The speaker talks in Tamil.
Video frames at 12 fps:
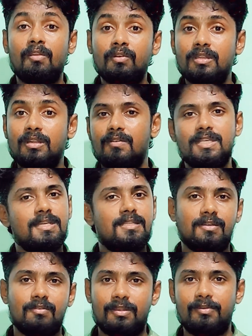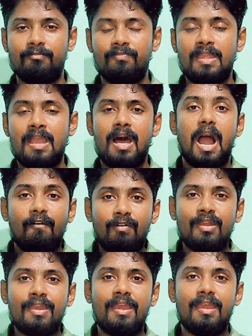அறுபத்தி ரெண்டு வயசாச்சு அவர்
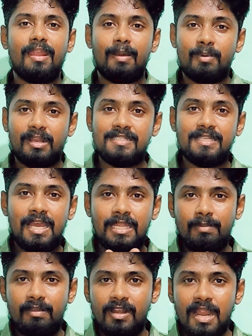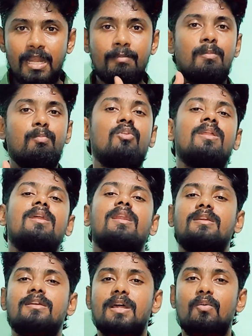அவ்வளவு ஏன் நம்ம ரஷ்ய அதிபர் விளாடிமிர் புட்டின்
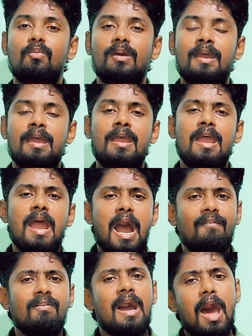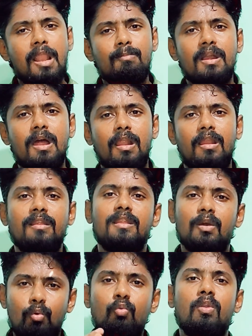எடுத்துக்கிட்டா கூட அவர் ஆரம்ப
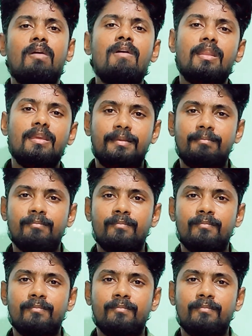காலகட்டத்தில் ஒரு உளவாளி